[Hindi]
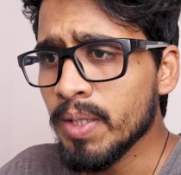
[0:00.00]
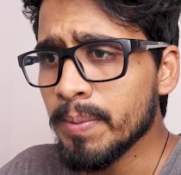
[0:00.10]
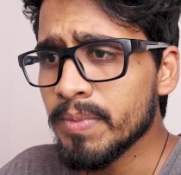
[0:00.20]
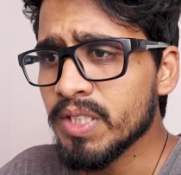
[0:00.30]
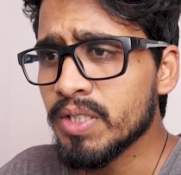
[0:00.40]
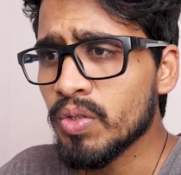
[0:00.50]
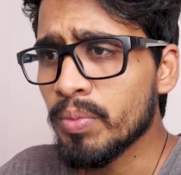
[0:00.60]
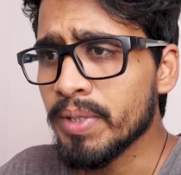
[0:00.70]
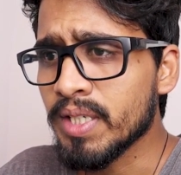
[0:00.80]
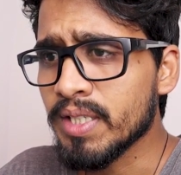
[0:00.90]
हम इसी को
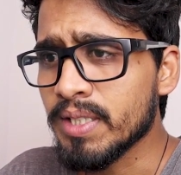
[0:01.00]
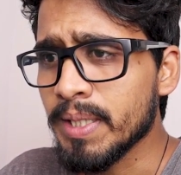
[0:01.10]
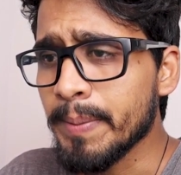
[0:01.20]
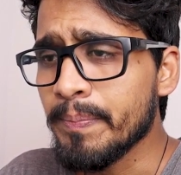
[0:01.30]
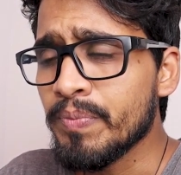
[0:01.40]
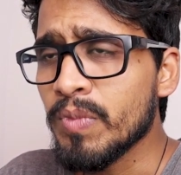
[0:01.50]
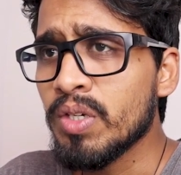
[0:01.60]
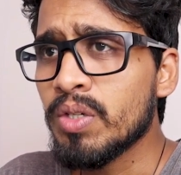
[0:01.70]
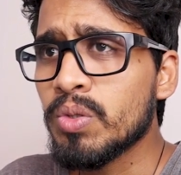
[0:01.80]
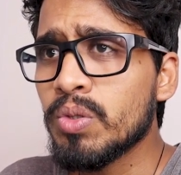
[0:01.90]
ओपन करते हैं
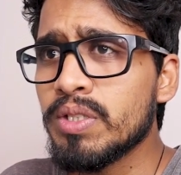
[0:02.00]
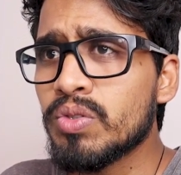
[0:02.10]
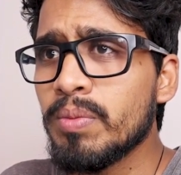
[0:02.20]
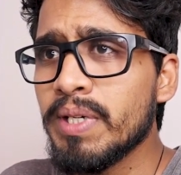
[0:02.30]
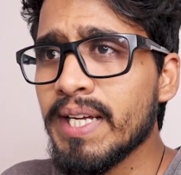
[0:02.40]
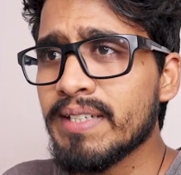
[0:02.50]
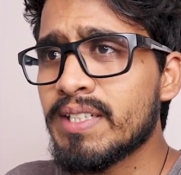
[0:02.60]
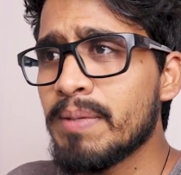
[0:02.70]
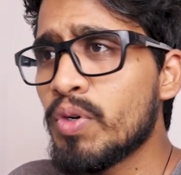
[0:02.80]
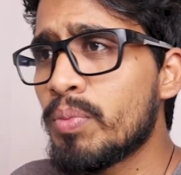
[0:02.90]
तो इसको मैं
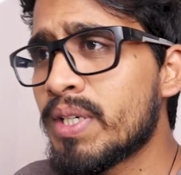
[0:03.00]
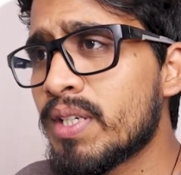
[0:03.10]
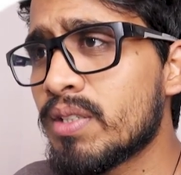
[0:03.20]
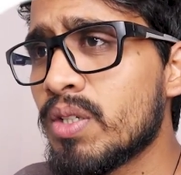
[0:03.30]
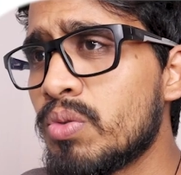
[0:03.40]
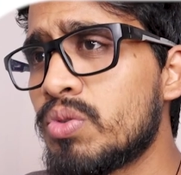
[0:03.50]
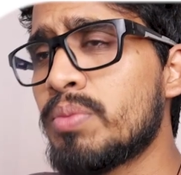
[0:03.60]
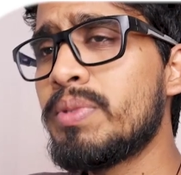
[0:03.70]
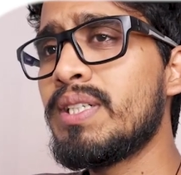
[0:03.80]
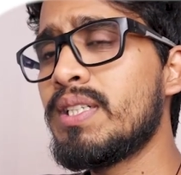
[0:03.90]
नेक्स्ट टाइम में ओपन करता हूँ
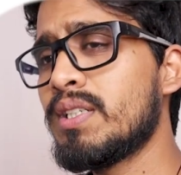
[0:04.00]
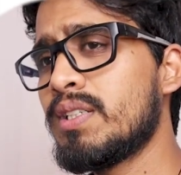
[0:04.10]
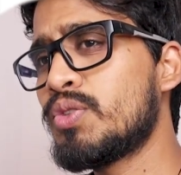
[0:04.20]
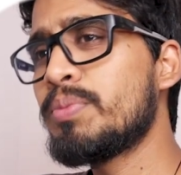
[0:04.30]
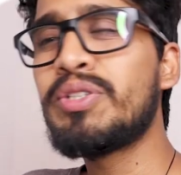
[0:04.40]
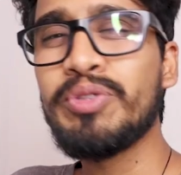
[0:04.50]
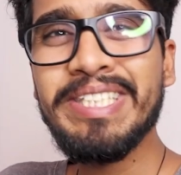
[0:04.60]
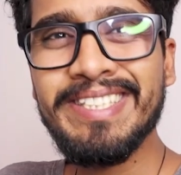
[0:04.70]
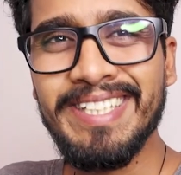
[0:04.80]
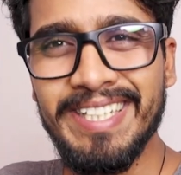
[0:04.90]
जो भी जो भी
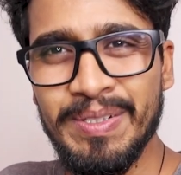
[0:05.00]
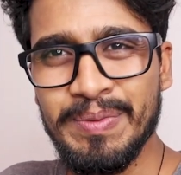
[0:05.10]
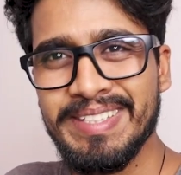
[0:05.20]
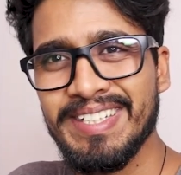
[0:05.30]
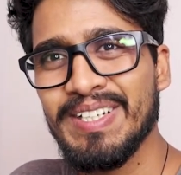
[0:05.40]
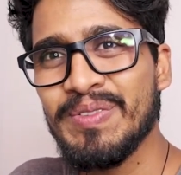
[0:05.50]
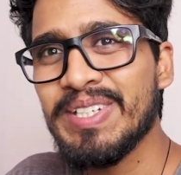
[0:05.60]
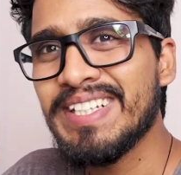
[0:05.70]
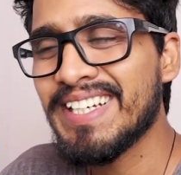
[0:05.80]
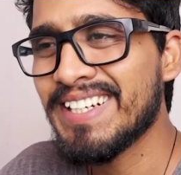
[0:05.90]
ट्वीट्स हैं बेसिकली
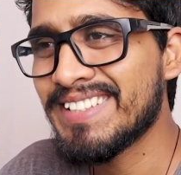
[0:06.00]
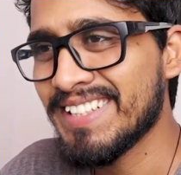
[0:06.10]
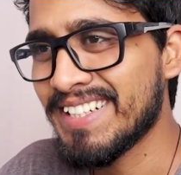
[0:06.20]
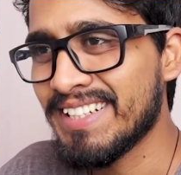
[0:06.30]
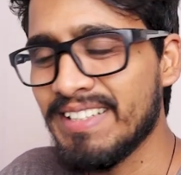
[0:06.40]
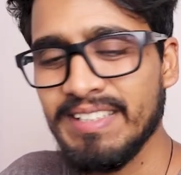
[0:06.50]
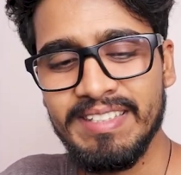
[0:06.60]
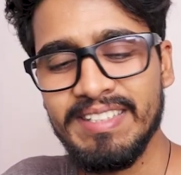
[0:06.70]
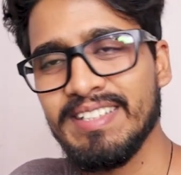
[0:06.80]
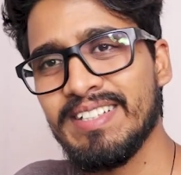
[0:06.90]
वही देखना चाहें
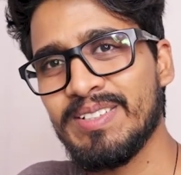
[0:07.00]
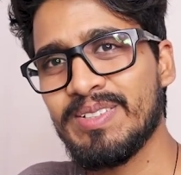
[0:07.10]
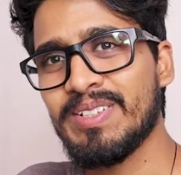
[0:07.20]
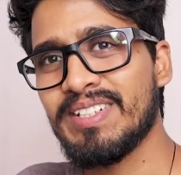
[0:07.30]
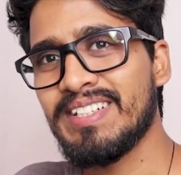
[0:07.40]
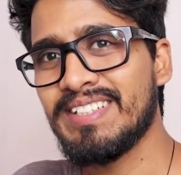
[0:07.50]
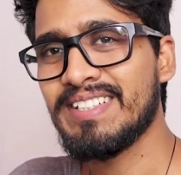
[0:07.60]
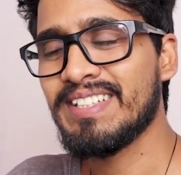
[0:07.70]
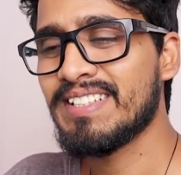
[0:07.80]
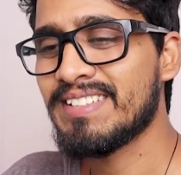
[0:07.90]

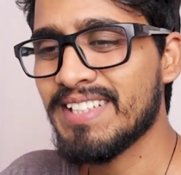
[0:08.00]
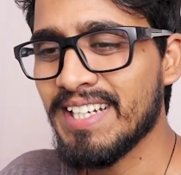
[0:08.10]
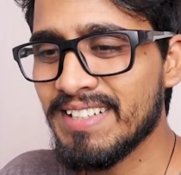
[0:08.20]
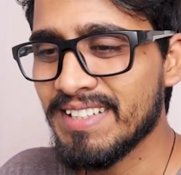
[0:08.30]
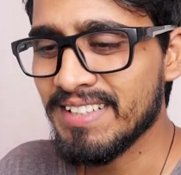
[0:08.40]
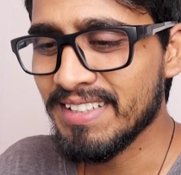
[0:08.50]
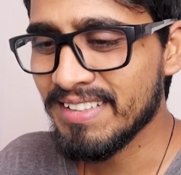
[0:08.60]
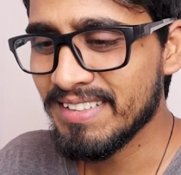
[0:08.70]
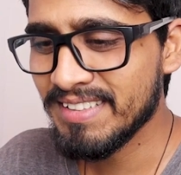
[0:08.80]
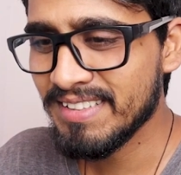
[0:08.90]
सॉरी ये साइलेंट नहीं था